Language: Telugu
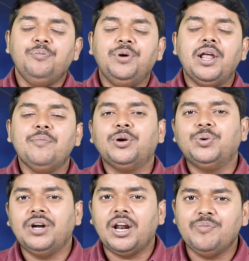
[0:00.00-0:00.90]

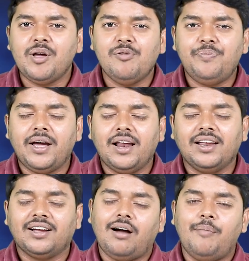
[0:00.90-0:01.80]
మీరేమనుకున్నారో మీ
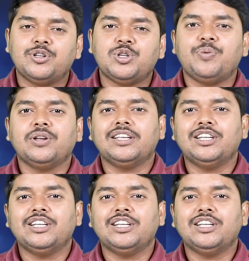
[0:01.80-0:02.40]
అభిప్రాయాలని కామెంట్స్ రూపంలో